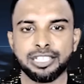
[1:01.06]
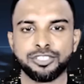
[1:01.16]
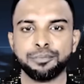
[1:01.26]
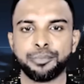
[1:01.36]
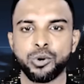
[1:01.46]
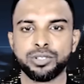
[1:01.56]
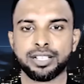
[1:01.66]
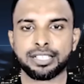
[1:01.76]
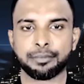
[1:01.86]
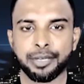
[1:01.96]
மற்றும் போர்
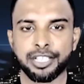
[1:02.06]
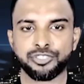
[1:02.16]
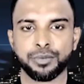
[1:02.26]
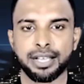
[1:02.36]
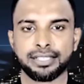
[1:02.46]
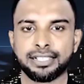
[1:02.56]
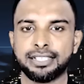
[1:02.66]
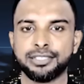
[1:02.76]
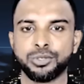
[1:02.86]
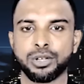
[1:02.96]
நிறுத்த
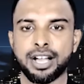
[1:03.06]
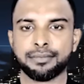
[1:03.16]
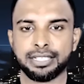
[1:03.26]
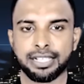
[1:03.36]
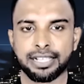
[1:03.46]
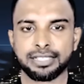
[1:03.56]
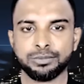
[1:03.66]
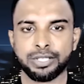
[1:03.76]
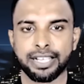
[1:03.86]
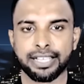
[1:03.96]
பேச்சுவார்த்தைகள் தூகாவில்
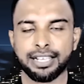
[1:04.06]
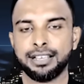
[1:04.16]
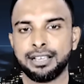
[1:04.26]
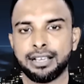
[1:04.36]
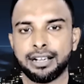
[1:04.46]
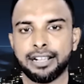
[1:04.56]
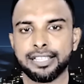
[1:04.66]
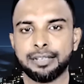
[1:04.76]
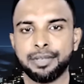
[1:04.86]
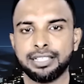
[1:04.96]
நடக்கும் நிலையில்
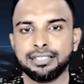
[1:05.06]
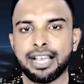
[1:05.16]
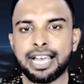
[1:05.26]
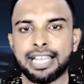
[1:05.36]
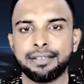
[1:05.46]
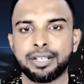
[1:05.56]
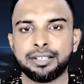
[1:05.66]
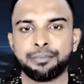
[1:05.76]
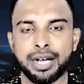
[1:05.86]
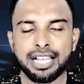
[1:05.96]
அதன் மீது
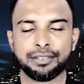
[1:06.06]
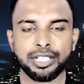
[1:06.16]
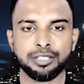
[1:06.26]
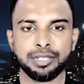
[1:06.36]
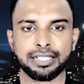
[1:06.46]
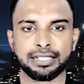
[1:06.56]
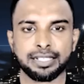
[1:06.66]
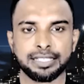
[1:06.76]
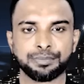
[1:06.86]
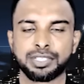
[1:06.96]
அனைவரின் பார்வையும்
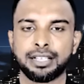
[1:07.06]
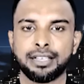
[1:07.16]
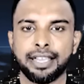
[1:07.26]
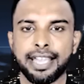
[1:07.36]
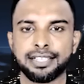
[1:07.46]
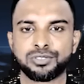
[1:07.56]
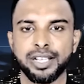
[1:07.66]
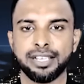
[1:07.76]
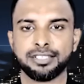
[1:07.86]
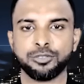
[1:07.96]
இருக்கிறது
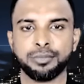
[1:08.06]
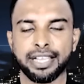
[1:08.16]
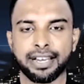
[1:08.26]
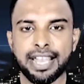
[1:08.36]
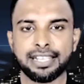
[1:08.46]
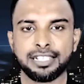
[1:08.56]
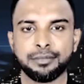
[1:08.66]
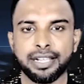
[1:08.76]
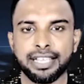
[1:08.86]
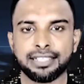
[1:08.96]
இஸ்ரேலுக்கும்
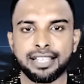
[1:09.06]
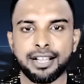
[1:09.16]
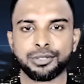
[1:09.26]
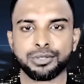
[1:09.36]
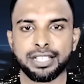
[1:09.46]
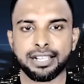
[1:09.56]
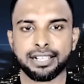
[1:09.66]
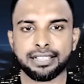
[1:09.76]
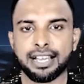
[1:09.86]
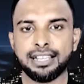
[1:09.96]
ஈரானுக்கும் இடையே தாக்குதல்
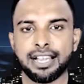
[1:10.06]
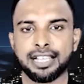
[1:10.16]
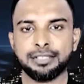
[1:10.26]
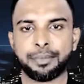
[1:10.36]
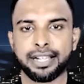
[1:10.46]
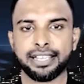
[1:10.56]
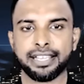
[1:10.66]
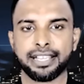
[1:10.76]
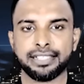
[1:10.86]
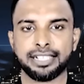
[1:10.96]
நடந்தால் அது பணிய
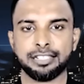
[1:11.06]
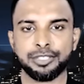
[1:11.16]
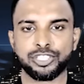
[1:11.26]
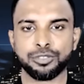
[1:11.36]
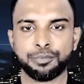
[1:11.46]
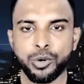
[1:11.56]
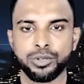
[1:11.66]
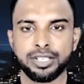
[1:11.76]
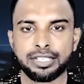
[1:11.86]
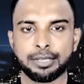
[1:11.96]
கைதிகள் மற்றும்
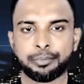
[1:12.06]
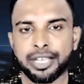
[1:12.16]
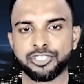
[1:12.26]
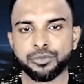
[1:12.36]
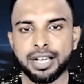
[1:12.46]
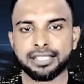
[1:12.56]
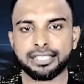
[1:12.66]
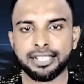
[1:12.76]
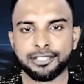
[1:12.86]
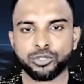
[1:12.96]
போர் நிறுத்த
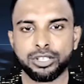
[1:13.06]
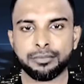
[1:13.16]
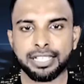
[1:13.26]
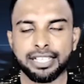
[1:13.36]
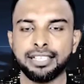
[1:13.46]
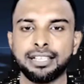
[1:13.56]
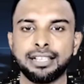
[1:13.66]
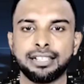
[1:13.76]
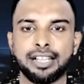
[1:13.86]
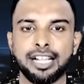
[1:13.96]
பேச்சுவார்த்தைகள் தொடர்வதை
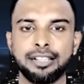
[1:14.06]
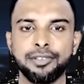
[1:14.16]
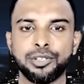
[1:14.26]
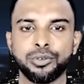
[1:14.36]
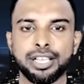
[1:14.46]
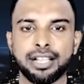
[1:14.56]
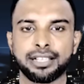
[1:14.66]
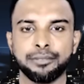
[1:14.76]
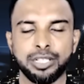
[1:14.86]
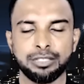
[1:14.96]

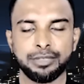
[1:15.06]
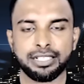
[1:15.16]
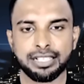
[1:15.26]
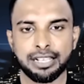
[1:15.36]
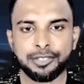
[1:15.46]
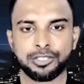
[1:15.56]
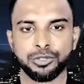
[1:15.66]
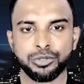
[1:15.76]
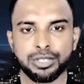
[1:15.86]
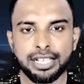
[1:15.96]
கேள்விக்குறியாக்கிவிடும் என்று அவர்
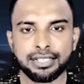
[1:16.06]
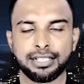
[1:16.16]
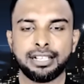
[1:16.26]
கூறினார்